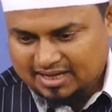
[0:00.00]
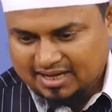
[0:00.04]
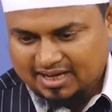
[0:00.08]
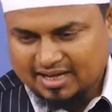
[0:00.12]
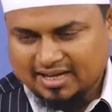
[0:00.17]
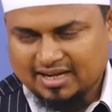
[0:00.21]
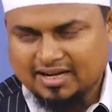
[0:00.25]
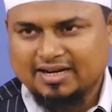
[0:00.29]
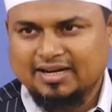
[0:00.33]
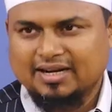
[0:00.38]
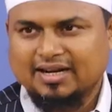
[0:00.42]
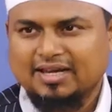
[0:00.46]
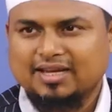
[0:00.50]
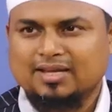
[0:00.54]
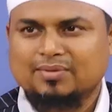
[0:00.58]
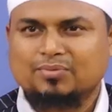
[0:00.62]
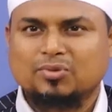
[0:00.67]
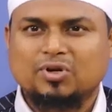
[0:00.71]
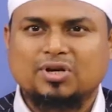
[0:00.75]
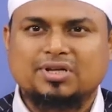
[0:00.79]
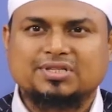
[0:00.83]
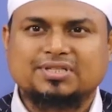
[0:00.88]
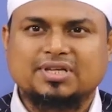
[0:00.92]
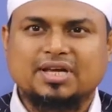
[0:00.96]
अरे नहीं
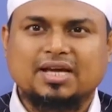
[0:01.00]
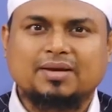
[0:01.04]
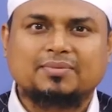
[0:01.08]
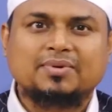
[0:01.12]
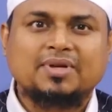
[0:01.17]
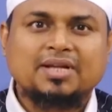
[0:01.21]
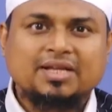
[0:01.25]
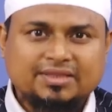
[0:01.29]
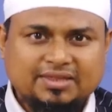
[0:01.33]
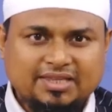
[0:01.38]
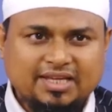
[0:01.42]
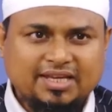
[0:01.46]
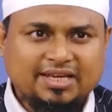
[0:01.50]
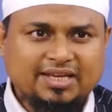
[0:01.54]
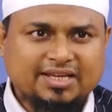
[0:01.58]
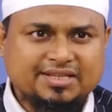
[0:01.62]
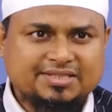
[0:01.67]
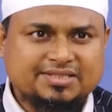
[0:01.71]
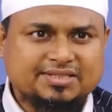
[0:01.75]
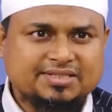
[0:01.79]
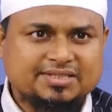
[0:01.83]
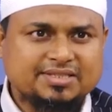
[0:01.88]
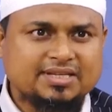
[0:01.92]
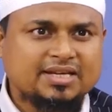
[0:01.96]
मोली साहब
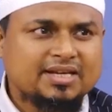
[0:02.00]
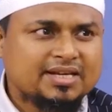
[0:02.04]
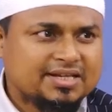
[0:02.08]
तीस